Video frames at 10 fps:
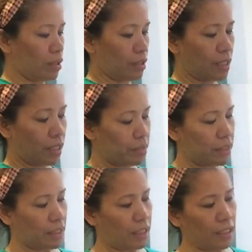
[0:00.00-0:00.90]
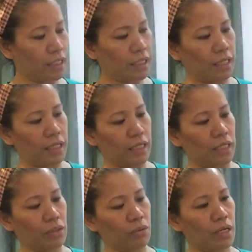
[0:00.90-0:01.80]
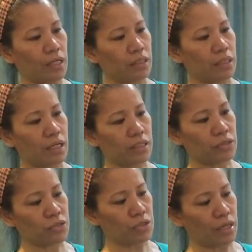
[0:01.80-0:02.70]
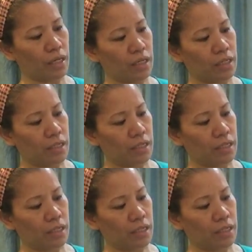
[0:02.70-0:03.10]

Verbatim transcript: gagamitin. Itong like ganito siya.